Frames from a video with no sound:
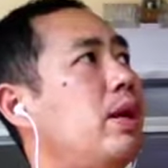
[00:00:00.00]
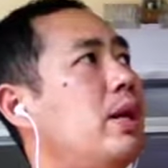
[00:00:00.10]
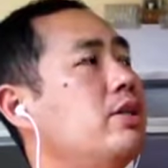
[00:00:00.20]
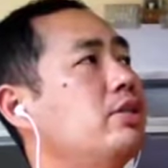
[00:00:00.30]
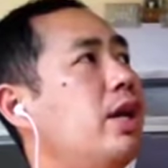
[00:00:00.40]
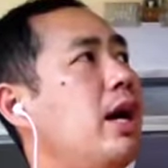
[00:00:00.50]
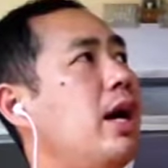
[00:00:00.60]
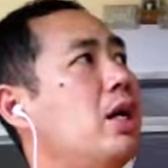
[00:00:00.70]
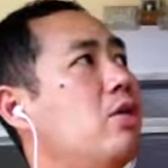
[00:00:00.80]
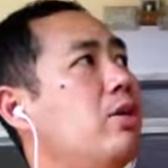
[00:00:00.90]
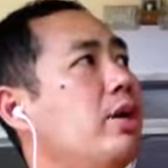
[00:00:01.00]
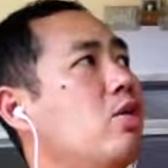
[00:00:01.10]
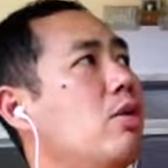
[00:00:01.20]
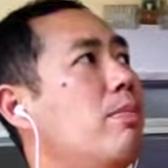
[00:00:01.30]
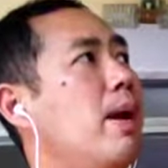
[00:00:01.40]
การศึกษาหรือว่าสัง
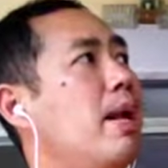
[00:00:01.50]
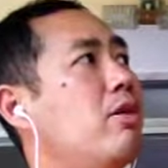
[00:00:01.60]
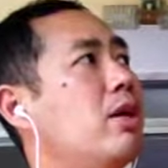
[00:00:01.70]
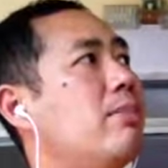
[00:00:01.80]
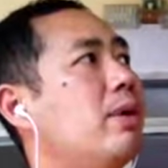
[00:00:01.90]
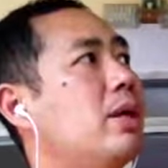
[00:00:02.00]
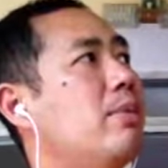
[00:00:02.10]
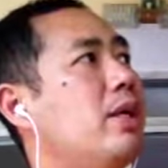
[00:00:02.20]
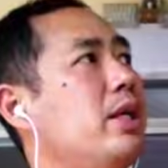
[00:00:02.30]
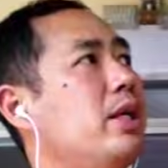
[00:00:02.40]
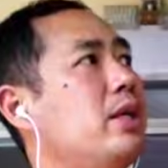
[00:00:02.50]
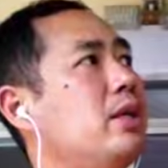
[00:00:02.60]
คมบ้านเราเนี่ย มันก็ไม่ได้